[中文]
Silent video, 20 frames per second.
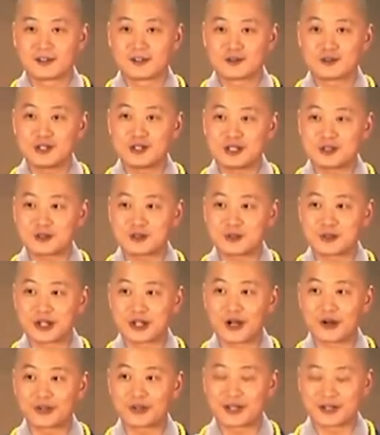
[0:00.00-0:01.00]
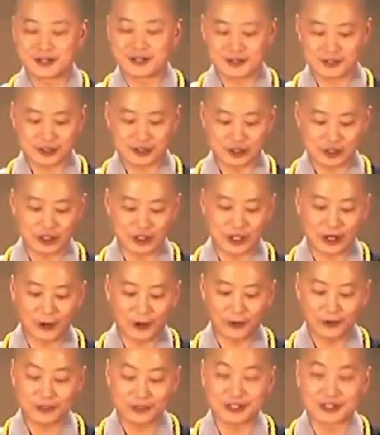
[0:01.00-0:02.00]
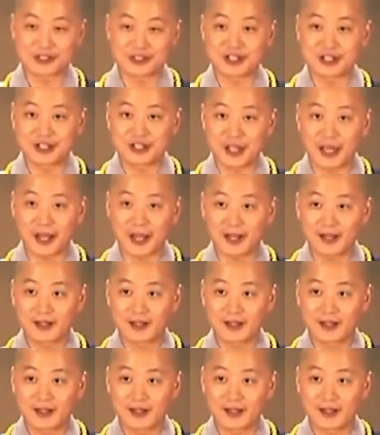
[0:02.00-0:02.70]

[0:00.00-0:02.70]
最重要的是调整心态。